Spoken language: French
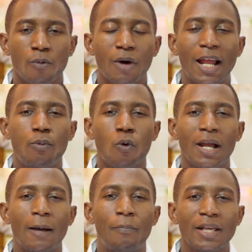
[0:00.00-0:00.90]
Voilà pourquoi
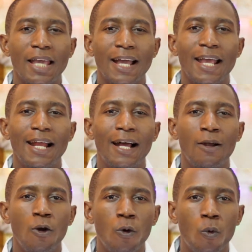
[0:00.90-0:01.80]
la prière est la
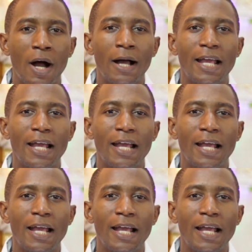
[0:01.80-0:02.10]
loi,